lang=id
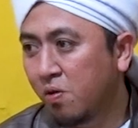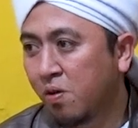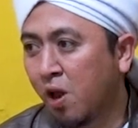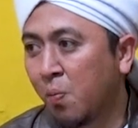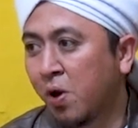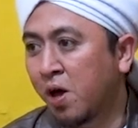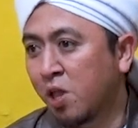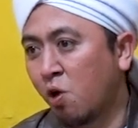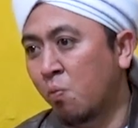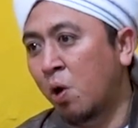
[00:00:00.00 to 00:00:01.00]
Daripada
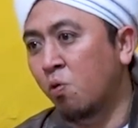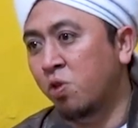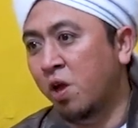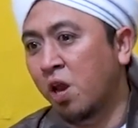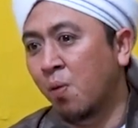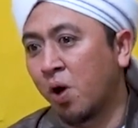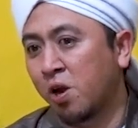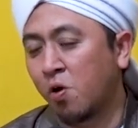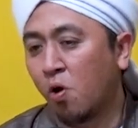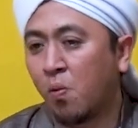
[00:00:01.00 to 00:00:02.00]
ketahuan manusia dalam
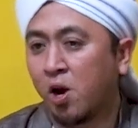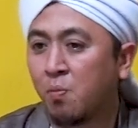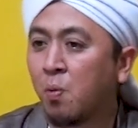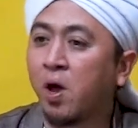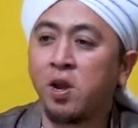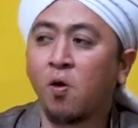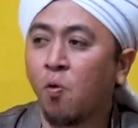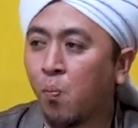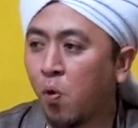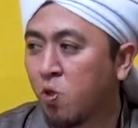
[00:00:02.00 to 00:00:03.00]
keadaan khulwat, lebih baik dia
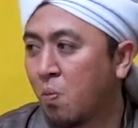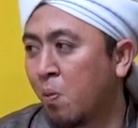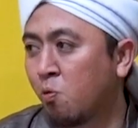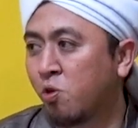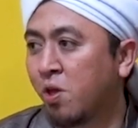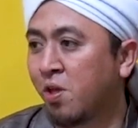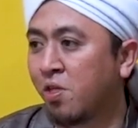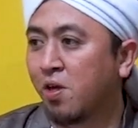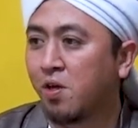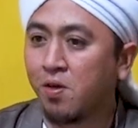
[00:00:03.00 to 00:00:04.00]
kumpul sama manusia
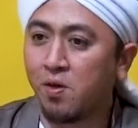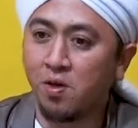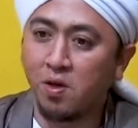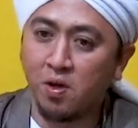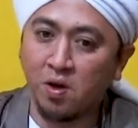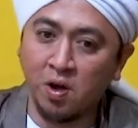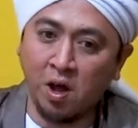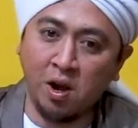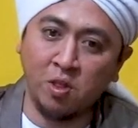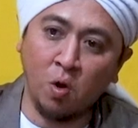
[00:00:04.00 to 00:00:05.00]
saja.
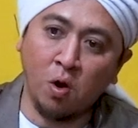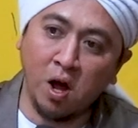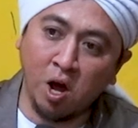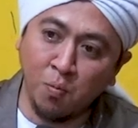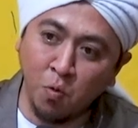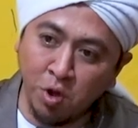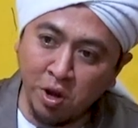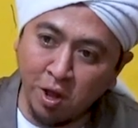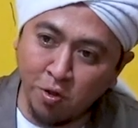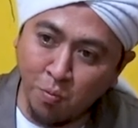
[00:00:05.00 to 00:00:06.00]
Karena nanti orang akan muji
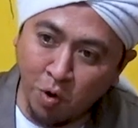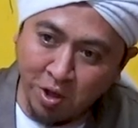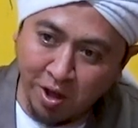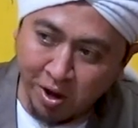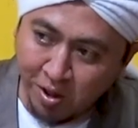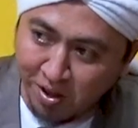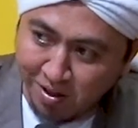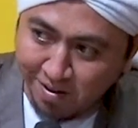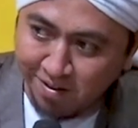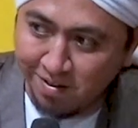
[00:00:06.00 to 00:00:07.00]
dia semuanya
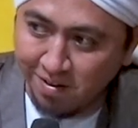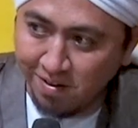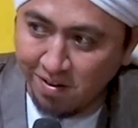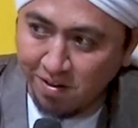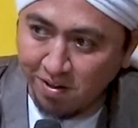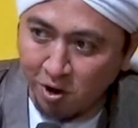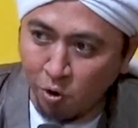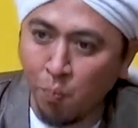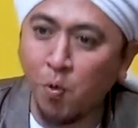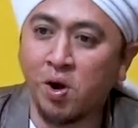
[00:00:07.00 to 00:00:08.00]
akhirnya
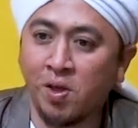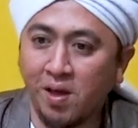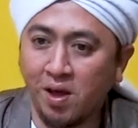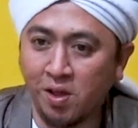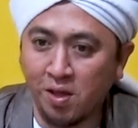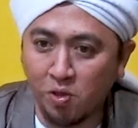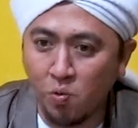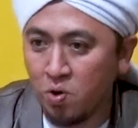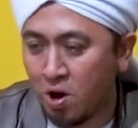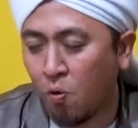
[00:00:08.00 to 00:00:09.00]
luput nanti akhirnya.
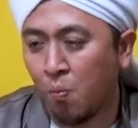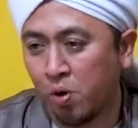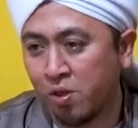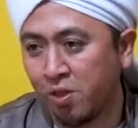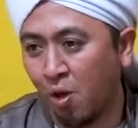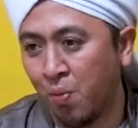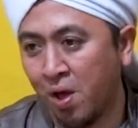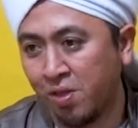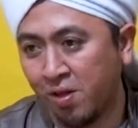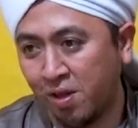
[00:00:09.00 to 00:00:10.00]
Sudah kumpul saja
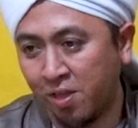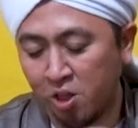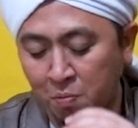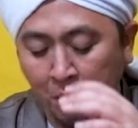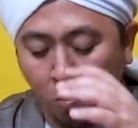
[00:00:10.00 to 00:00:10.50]
biasa saja sama